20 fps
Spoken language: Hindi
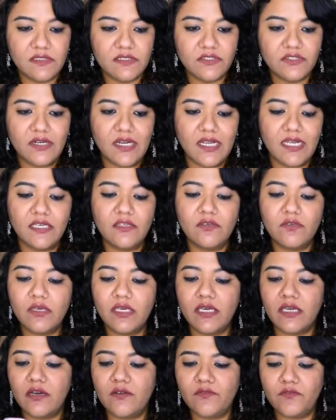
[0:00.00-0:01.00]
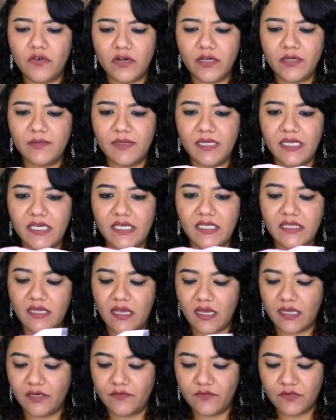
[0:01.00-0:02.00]
a क्योंकि अफोर्डेबल ही
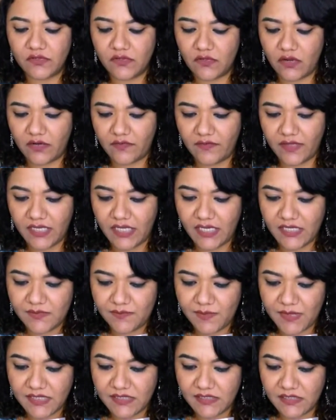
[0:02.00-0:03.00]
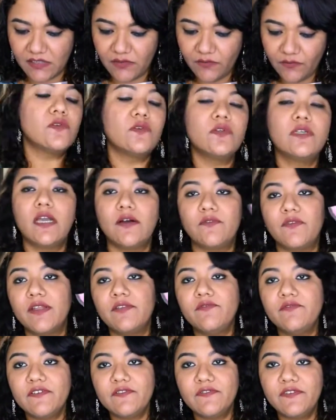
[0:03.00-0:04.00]
था इट वॉज नॉट वेरी एक्सपेंसिव तो या वन
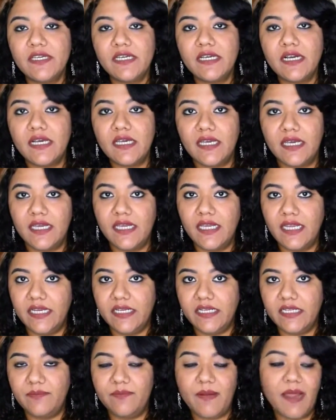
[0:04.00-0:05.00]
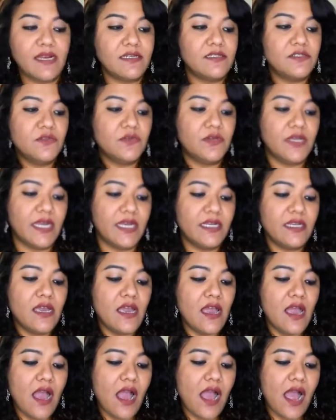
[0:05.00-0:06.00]
फिफ्टी का है एटी पैड्स यू गेट
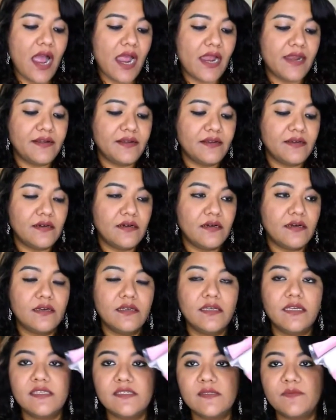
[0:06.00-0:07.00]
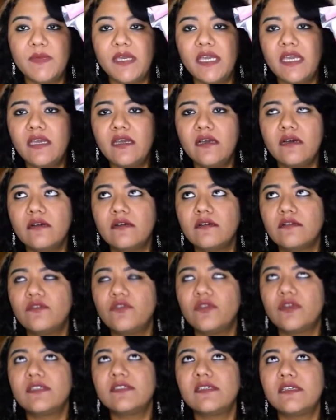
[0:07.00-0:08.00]
एंड इसमें एक uh,
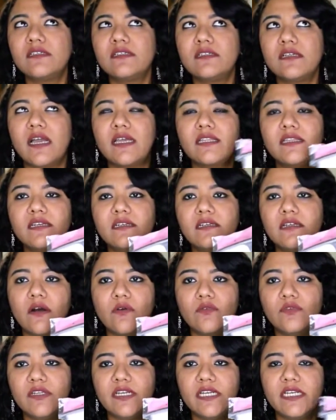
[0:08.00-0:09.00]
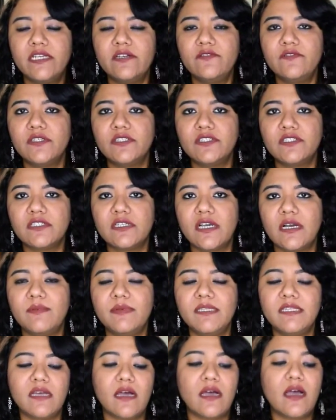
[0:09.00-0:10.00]
थोड़ा सा आई थिंक डाउनग्रेडेड वर्जन का भी
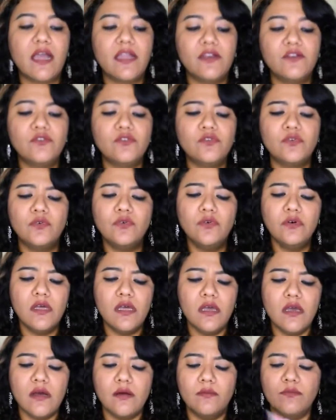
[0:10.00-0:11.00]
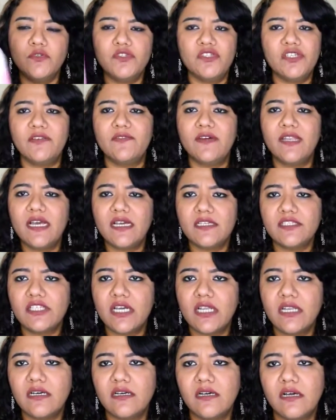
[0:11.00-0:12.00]
था आई डोंट नो मुझे ये वाला अच्छा
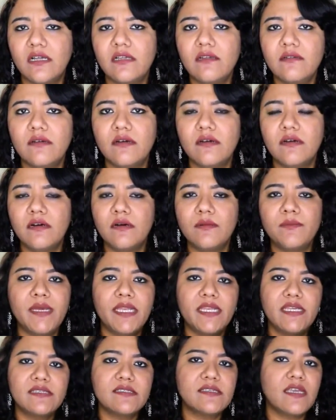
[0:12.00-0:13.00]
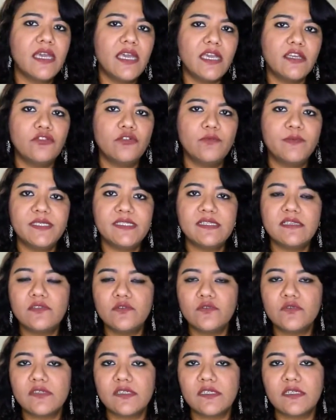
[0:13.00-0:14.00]
लगा uh, मैंने इसके एक दो पीसेज
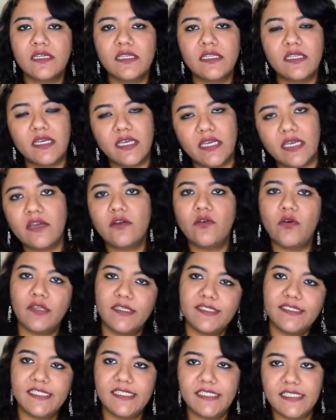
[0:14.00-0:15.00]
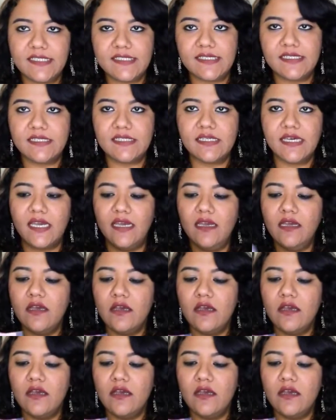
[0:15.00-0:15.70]
यूज़ करके देखे क्वालिटी डिसेंट है